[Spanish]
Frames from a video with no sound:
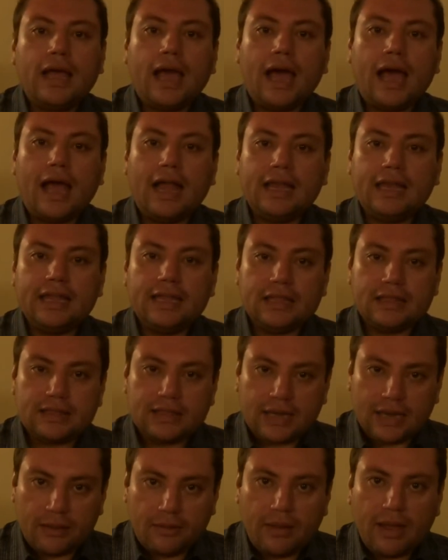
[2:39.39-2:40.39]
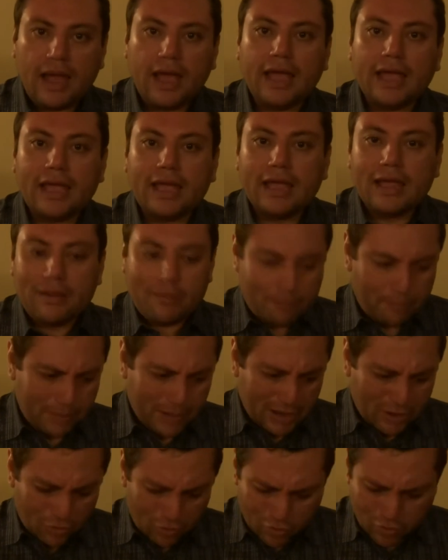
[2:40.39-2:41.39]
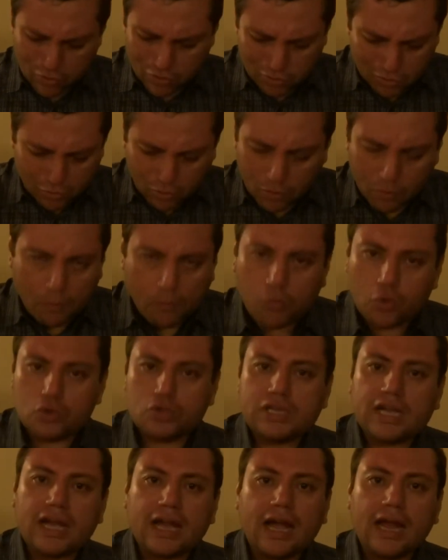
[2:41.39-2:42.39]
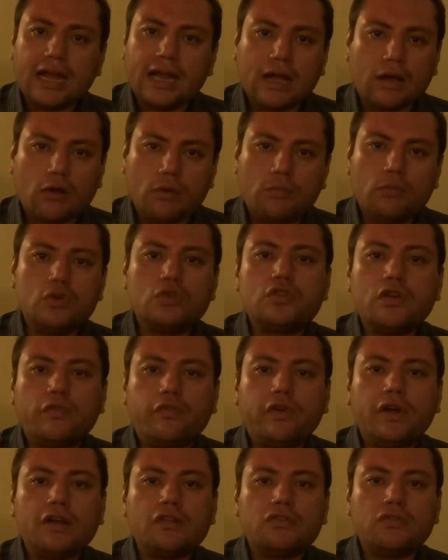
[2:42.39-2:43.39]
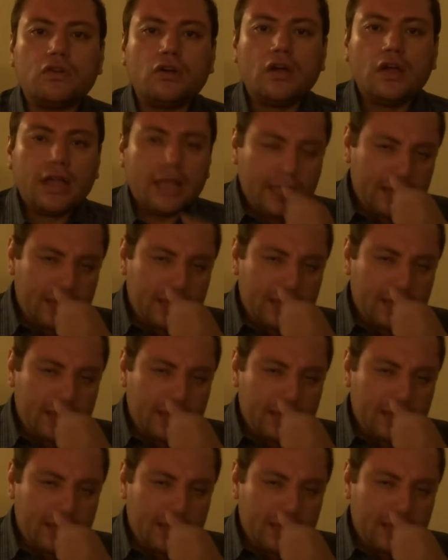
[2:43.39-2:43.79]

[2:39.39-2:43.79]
alguien trabaje pero con mucha gana, con mucho esfuerzo,